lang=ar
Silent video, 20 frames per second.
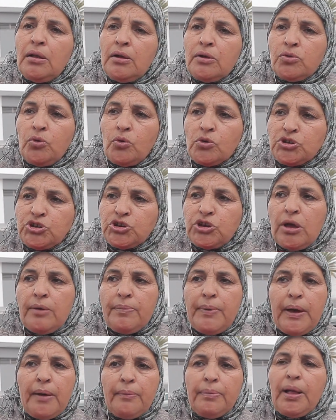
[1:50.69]
دور
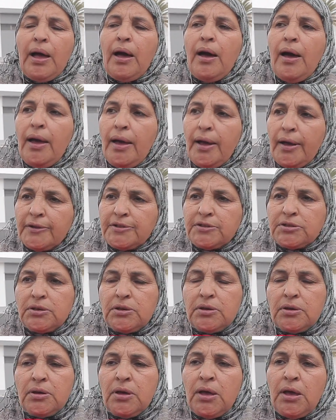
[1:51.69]
الشباب القاعات
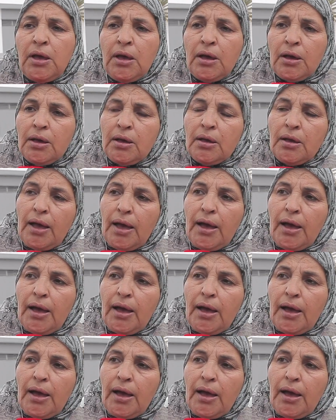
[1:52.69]
آه،